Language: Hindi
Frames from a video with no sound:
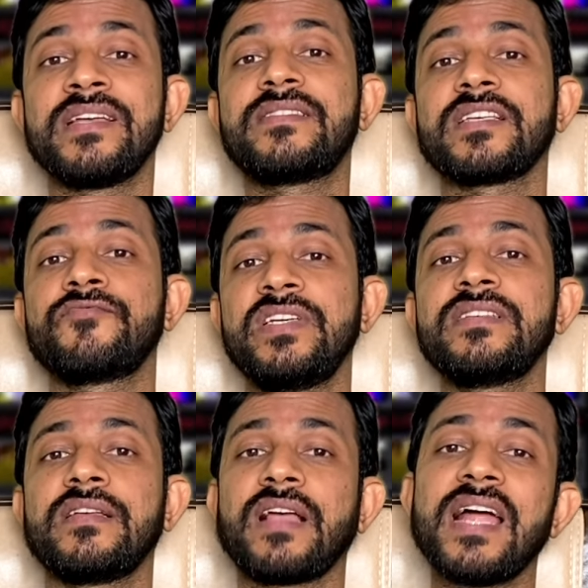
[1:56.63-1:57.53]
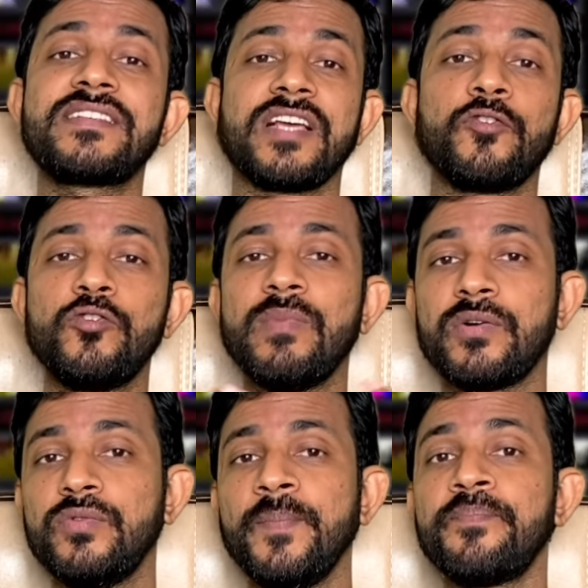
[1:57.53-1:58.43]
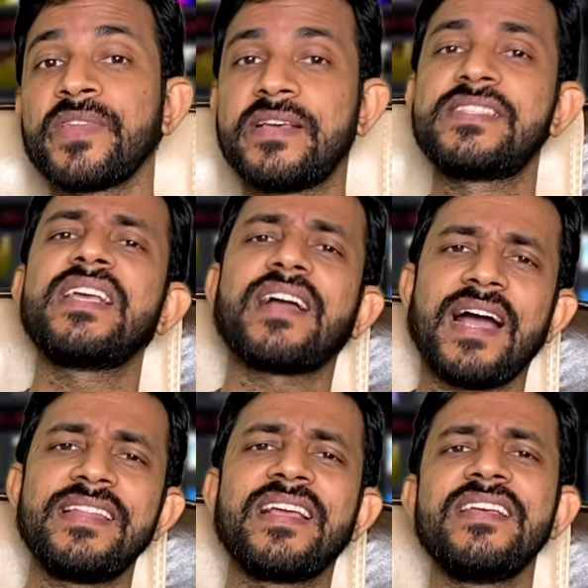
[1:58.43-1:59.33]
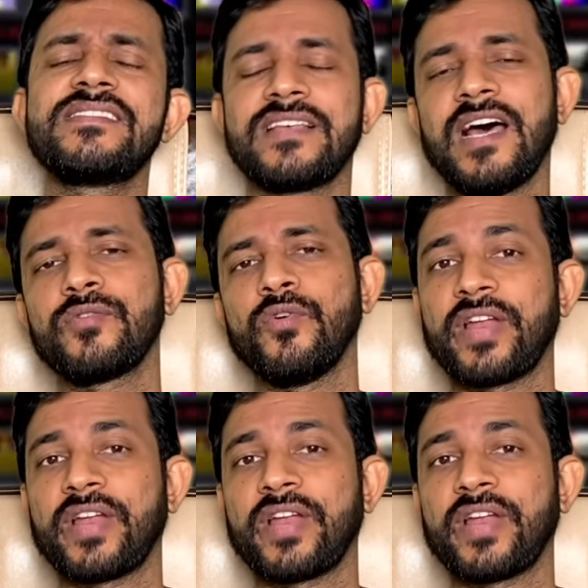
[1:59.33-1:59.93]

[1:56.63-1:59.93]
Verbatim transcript: दस बीस हज़ार चंगू मंगू किसी कायदे के इंसान को